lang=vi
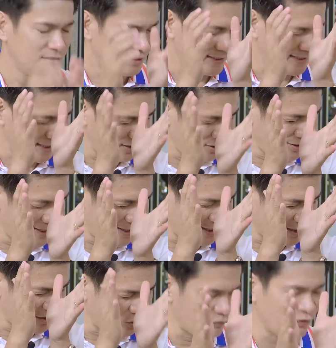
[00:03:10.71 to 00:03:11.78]
Thì cách đó là
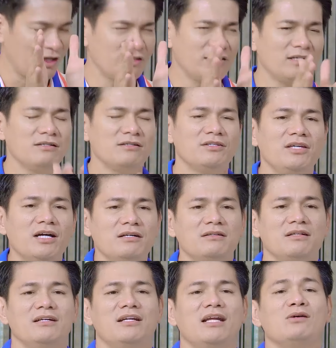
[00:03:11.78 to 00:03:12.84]
cách tuyệt vời nhất. Nhưng
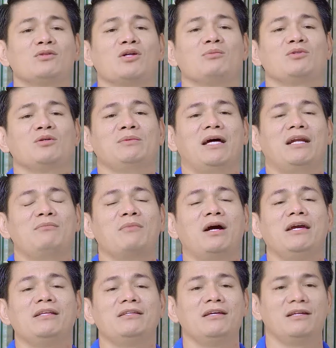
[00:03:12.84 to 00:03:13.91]
nếu tôm chúng ta nó
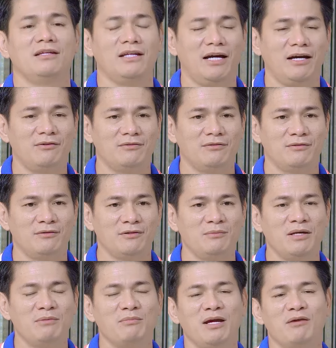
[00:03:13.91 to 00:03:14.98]
bị thì thế nào? Nó
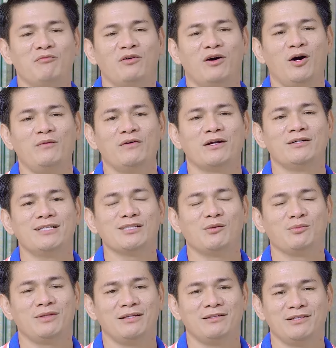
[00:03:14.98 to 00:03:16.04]
bị mềm vỏ và nó rớt
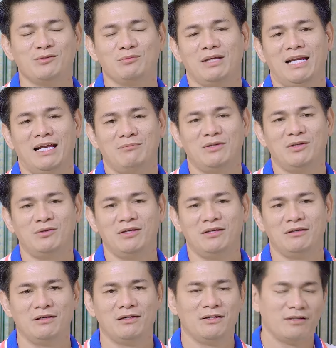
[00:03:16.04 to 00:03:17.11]
cục thịt thì chúng ta làm điều
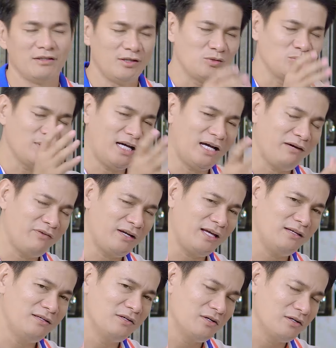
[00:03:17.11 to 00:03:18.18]
gì? Thì chúng ta
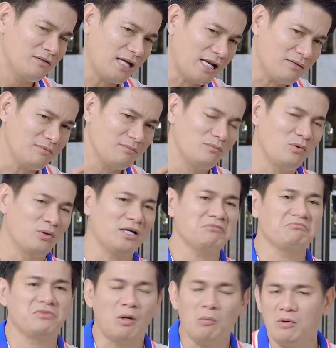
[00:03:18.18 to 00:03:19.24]
phải đánh một cách
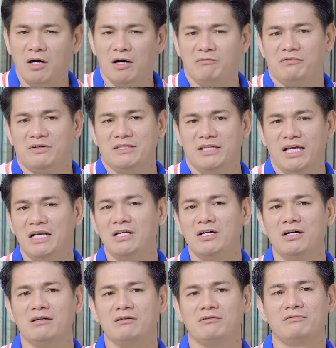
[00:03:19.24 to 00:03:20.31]
tổng hợp và nhanh
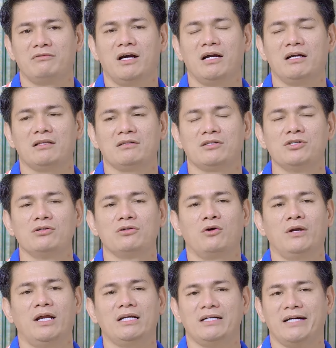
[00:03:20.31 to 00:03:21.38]
hơn, với cái cường
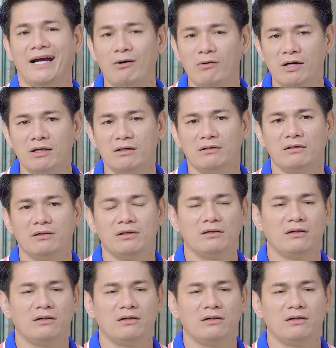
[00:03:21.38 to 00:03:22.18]
độ đánh cao hơn.